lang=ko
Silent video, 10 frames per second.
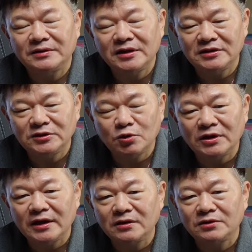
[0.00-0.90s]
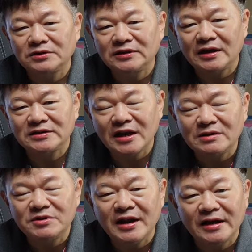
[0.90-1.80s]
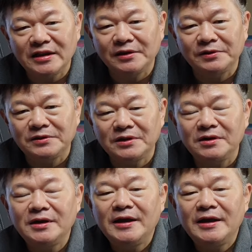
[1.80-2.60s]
근데 그 초과되는 것은 다 세금을 내야 되거든요.